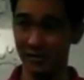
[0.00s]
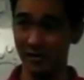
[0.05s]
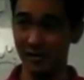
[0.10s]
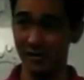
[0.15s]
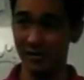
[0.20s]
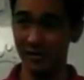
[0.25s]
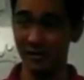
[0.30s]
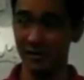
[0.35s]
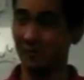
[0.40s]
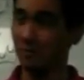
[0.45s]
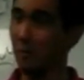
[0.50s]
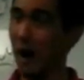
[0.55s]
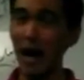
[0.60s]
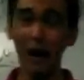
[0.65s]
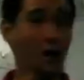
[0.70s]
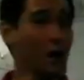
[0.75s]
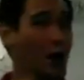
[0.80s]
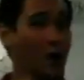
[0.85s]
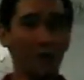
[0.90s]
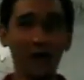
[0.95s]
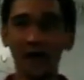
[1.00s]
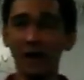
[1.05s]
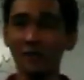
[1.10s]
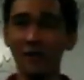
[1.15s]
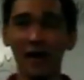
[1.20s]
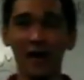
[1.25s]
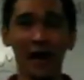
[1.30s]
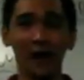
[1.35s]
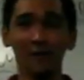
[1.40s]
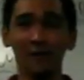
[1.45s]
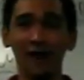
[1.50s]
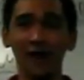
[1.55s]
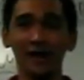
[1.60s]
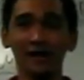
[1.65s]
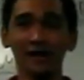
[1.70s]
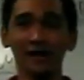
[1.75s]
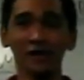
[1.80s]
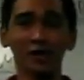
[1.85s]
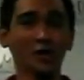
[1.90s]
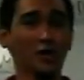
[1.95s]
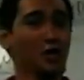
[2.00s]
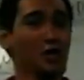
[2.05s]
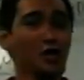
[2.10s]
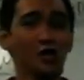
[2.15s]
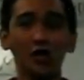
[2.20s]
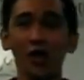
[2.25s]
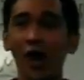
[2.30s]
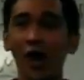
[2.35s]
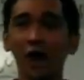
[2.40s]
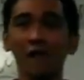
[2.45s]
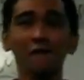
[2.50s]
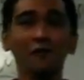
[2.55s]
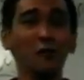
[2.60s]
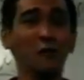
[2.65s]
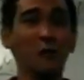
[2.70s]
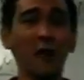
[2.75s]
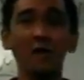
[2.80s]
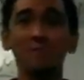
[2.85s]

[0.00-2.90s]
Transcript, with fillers: Yes. Bago ka maging mayaman, you have to